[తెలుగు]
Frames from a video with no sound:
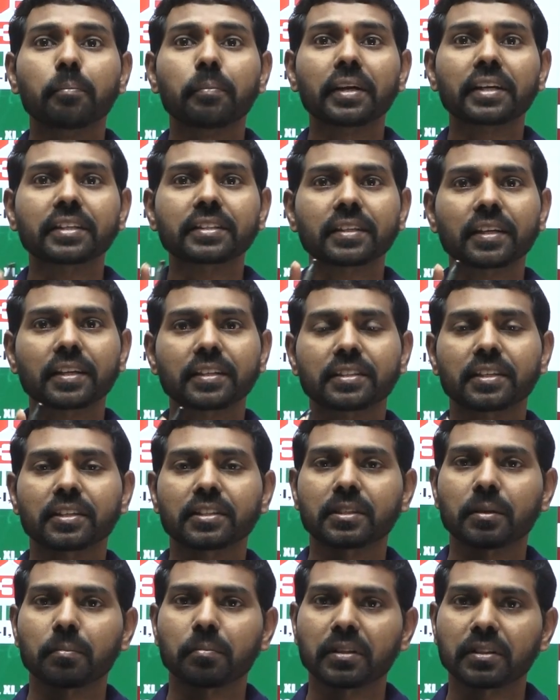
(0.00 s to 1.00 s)
మెన్సరేషన్కి
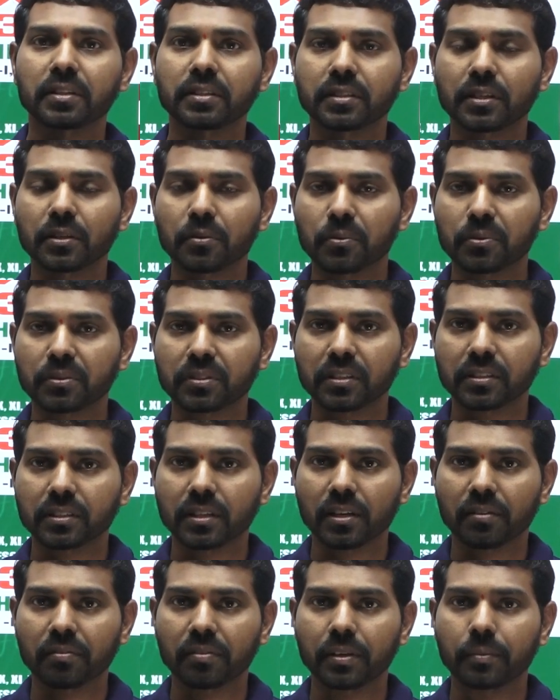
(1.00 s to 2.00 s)
సంబంధించిన క్వశ్చన్స్
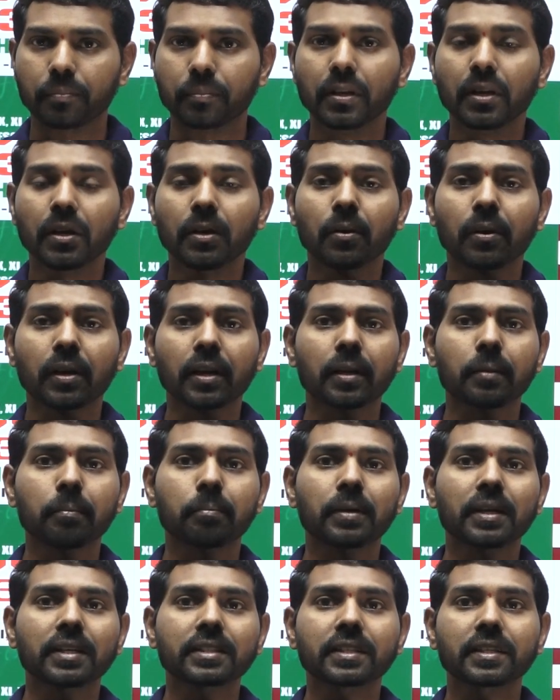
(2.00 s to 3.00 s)
అనేవి ఓకేనా
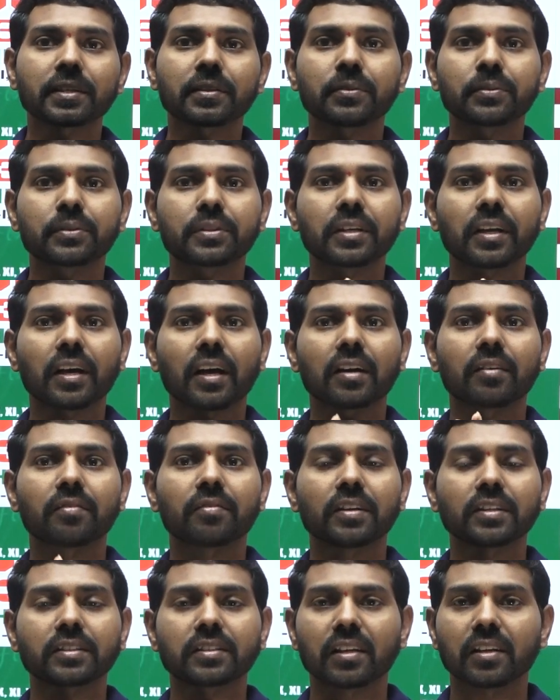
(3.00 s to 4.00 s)
బేసిక్ నుంచి
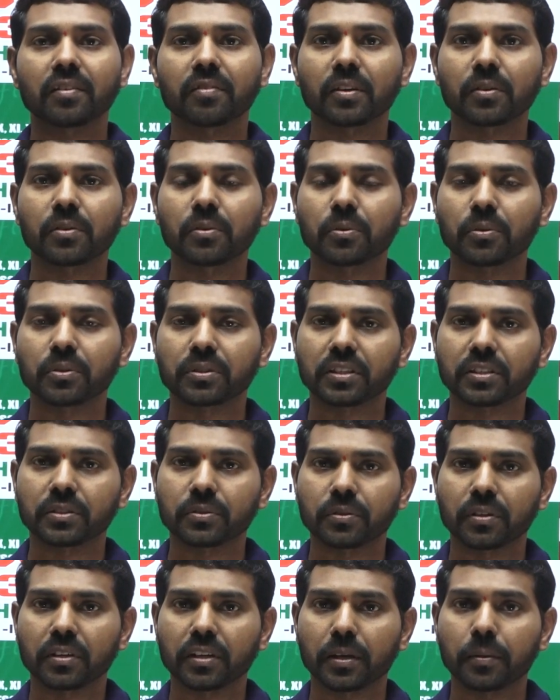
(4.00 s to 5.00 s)
అడ్వాన్స్ లెవెల్కు క్వశ్చన్స్
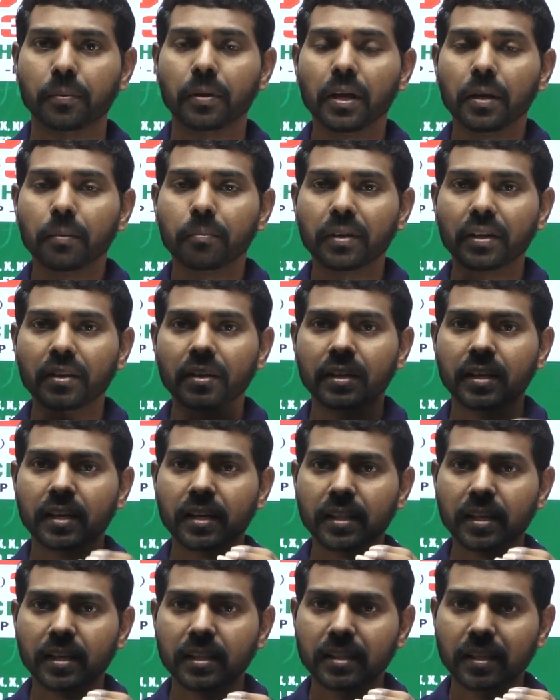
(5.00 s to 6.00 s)
ఉంటాయి మీకు
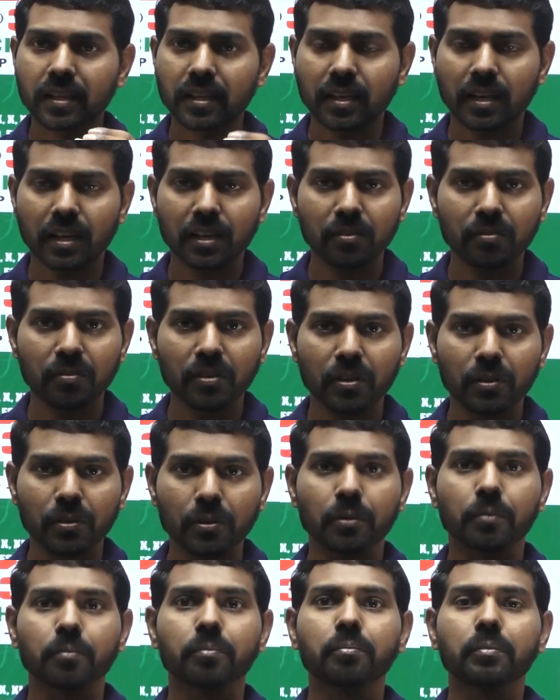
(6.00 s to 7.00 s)
ఏదైతే రైల్వేలో
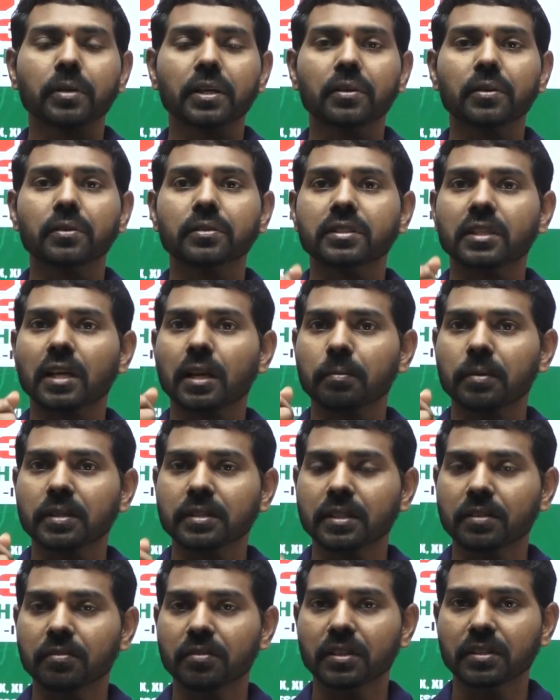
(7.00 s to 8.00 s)
మీకు సిలబస్
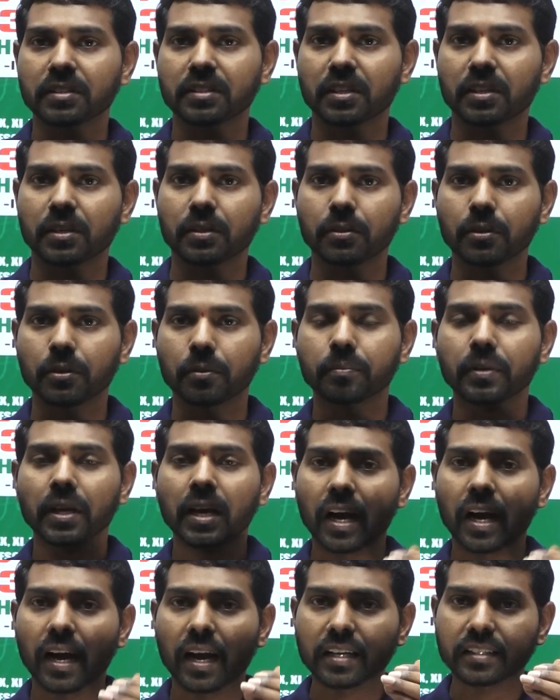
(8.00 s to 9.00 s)
ఇవ్వడం జరిగిందో
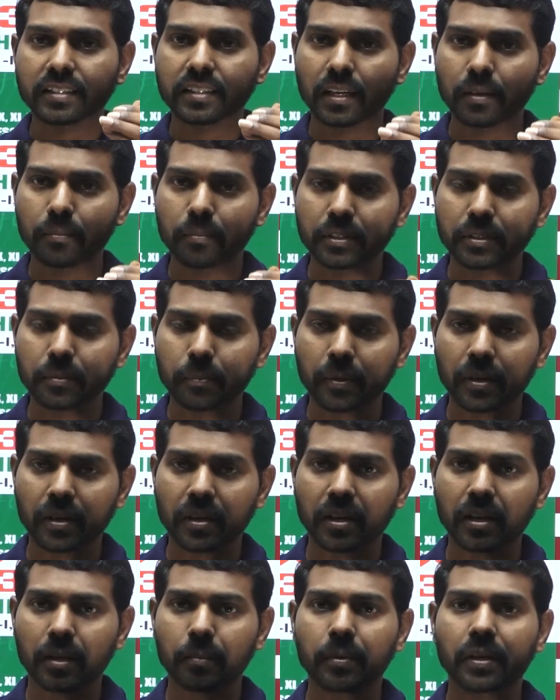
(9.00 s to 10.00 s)
ఆ సిలబస్
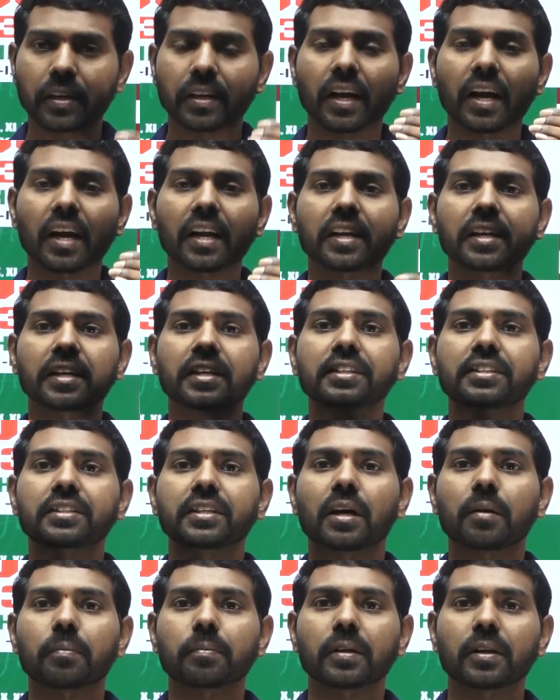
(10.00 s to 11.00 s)
ప్రకారమే అన్ని
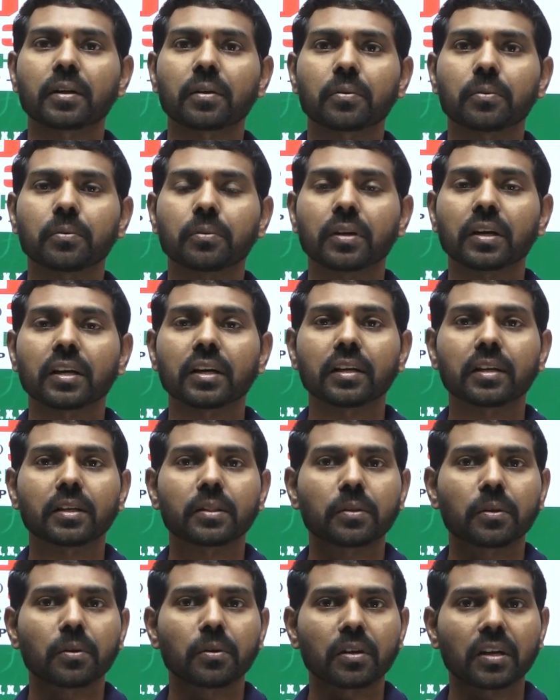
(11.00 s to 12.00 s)
చాప్టర్లు కూడా
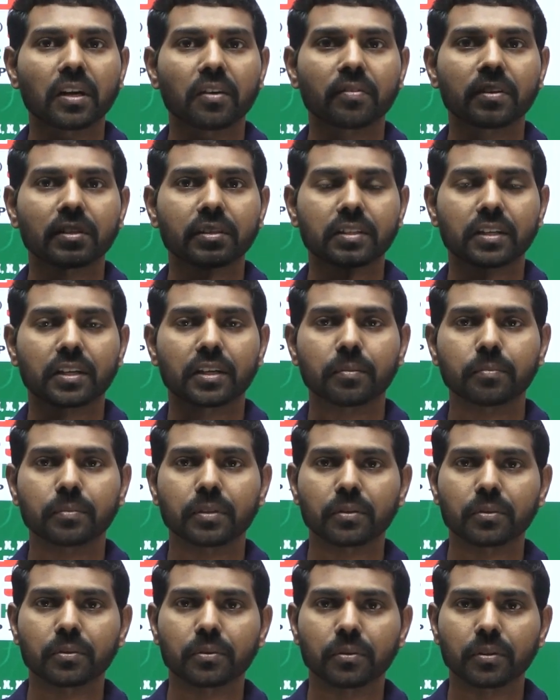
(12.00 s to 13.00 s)
ఇందులో కవర్ చేయడం
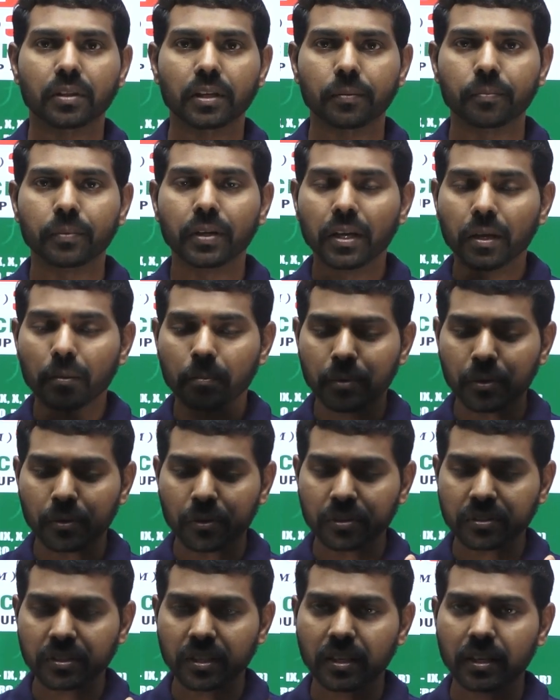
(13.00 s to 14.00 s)
జరుగుతుంది మీరు
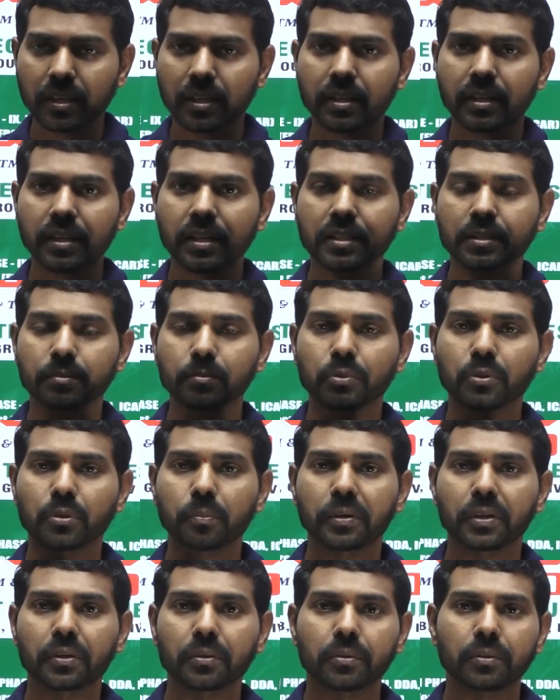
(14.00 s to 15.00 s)
ఒకసారి ఇండెక్స్ ముందు
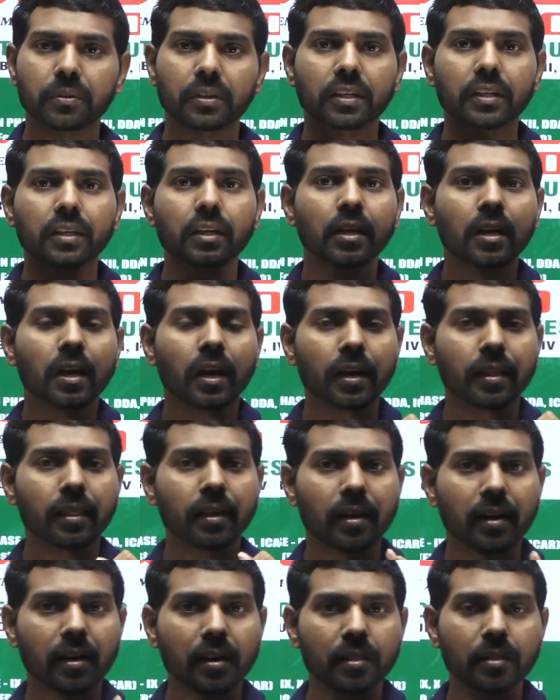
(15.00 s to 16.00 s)
పెట్టుకోండి అది
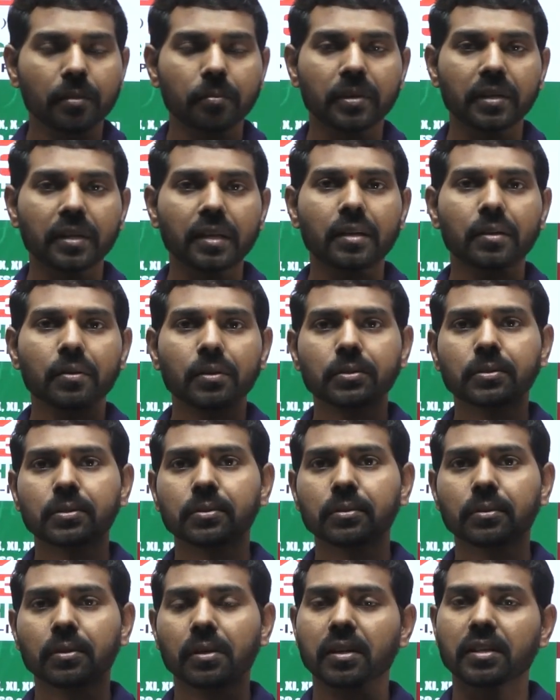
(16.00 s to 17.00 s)
అరిథమెటిక్ కావచ్చు
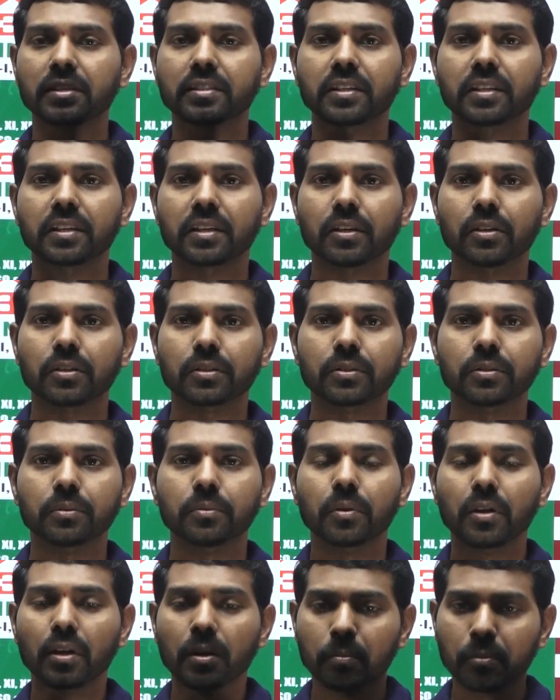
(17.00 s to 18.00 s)
రీజనింగ్ కావచ్చు
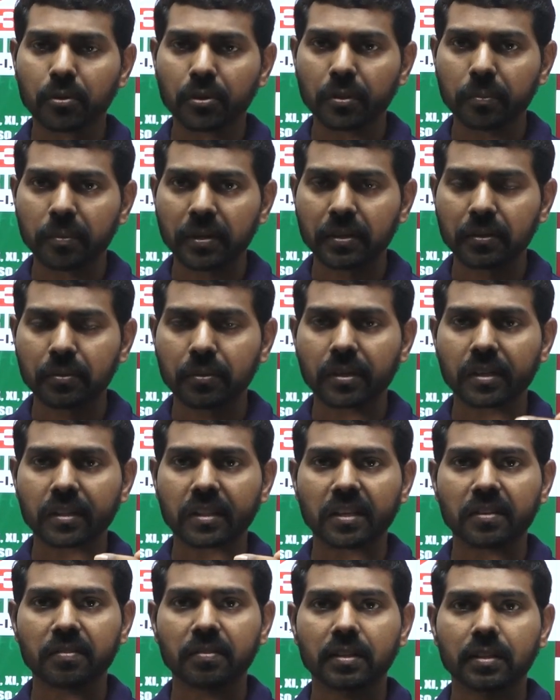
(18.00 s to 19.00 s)
ముందు పెట్టుకున్న
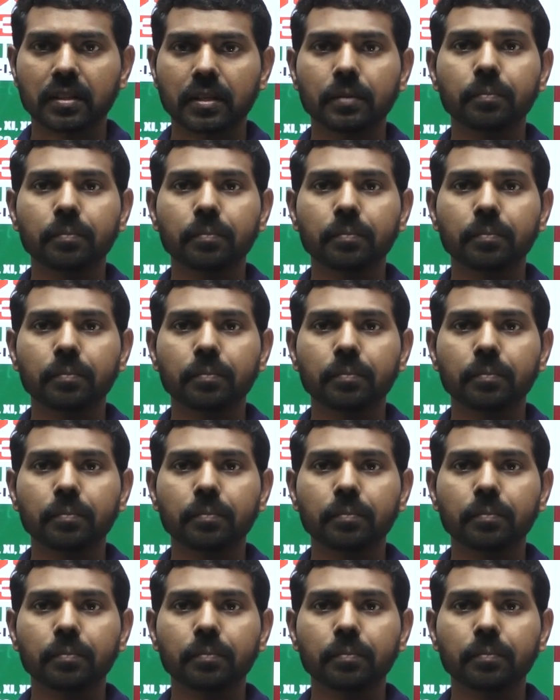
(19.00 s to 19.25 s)
తర్వాత